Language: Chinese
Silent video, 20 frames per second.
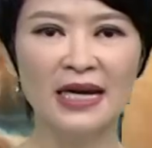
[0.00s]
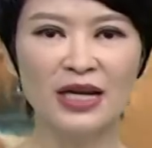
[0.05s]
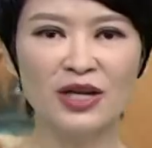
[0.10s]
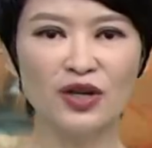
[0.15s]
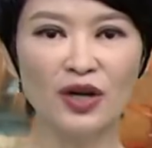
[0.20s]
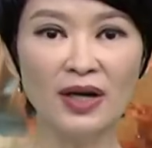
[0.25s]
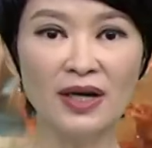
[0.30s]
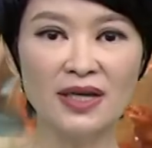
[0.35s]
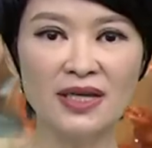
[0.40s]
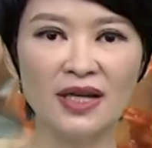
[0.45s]

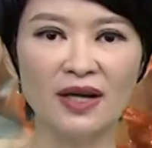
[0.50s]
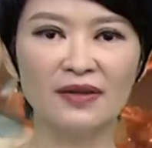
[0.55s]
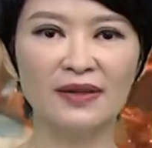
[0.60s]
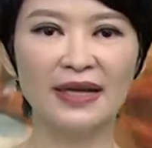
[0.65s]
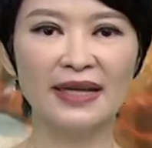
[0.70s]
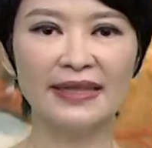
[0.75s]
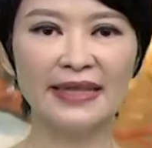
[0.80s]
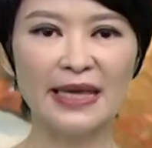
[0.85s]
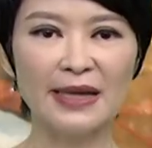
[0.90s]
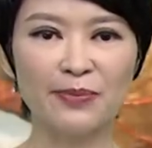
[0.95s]
双手
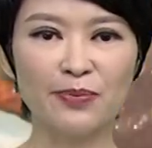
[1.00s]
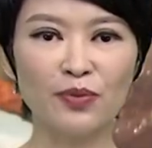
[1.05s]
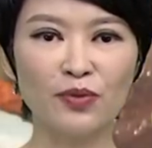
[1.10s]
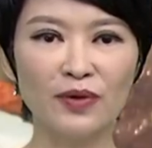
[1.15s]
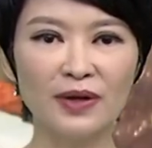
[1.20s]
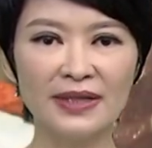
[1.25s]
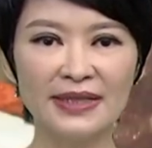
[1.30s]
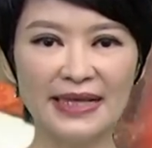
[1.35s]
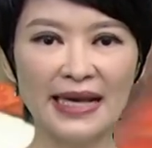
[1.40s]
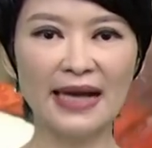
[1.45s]
呢得
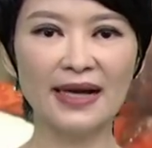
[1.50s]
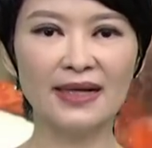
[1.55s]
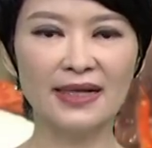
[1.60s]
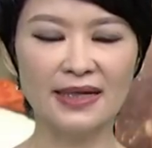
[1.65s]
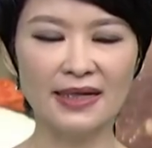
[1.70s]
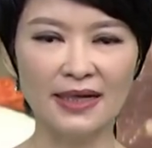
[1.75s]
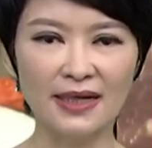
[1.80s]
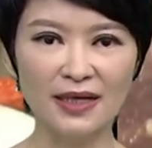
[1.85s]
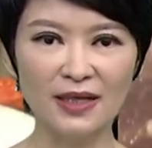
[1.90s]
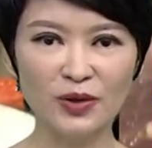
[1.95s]
剥虾
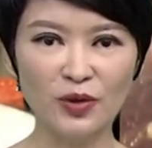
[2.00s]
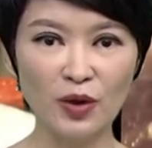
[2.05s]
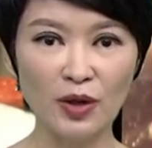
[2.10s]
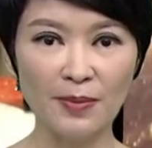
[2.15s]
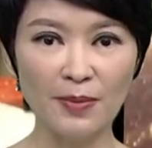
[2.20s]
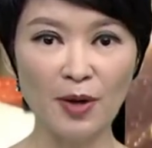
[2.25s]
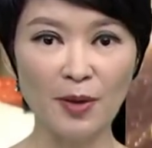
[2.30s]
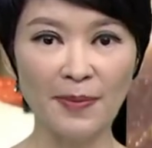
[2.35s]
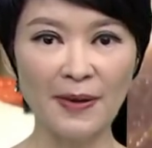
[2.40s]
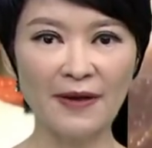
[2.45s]
壳，所以
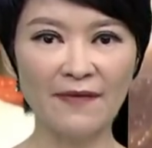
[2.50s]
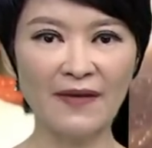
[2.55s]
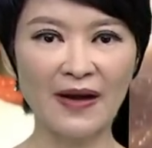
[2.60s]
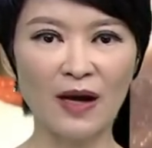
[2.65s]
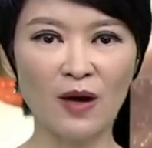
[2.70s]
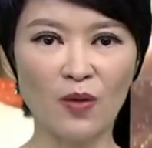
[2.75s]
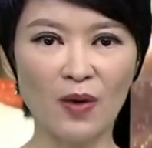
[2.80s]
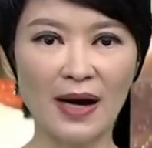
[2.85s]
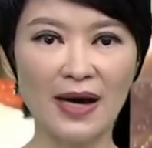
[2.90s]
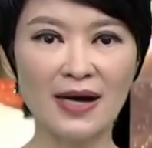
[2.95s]
没有办
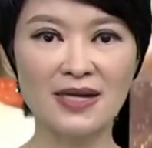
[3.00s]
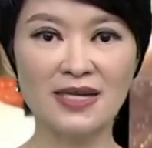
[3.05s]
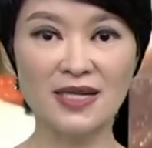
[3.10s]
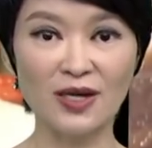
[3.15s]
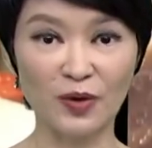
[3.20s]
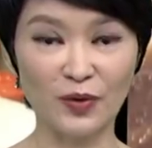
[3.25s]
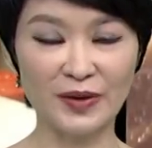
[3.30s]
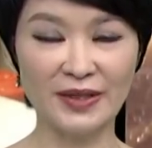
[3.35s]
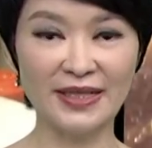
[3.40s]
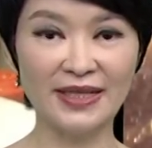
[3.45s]
法划
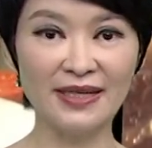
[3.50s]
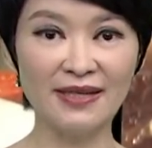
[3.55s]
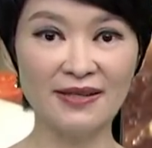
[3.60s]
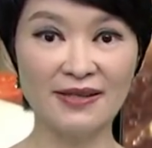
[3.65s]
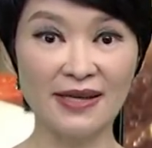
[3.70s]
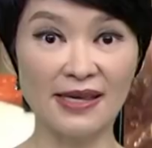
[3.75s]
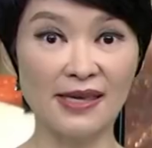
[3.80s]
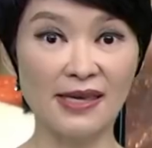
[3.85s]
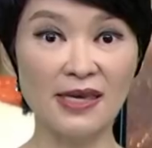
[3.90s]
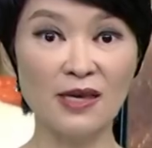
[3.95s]
手机。
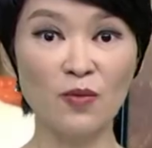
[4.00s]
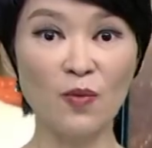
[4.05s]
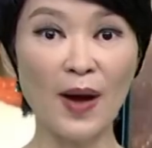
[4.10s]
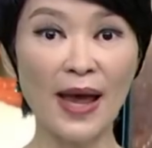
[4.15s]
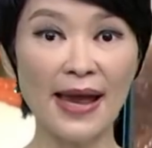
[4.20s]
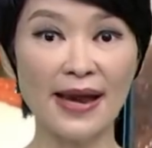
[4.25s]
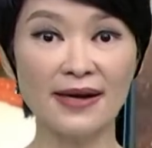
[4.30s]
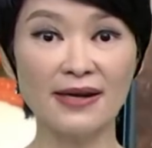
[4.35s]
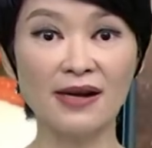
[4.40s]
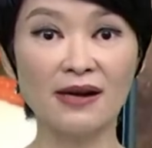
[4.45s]
这意
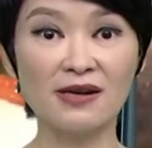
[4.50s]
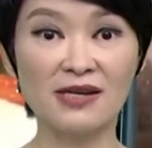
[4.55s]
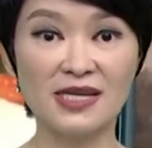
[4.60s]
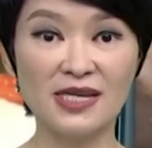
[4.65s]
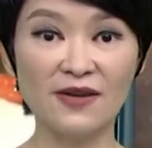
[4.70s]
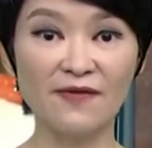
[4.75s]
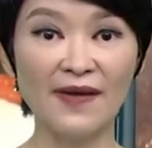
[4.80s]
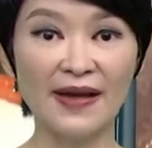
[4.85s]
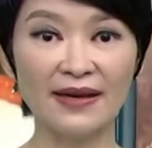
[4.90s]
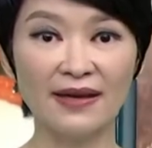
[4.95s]
外让
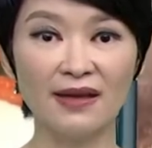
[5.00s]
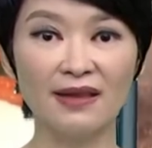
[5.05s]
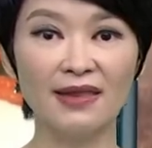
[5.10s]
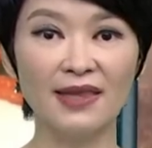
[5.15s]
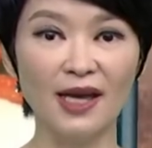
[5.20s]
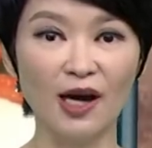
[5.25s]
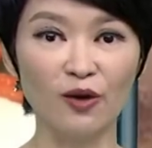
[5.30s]
吃饭跟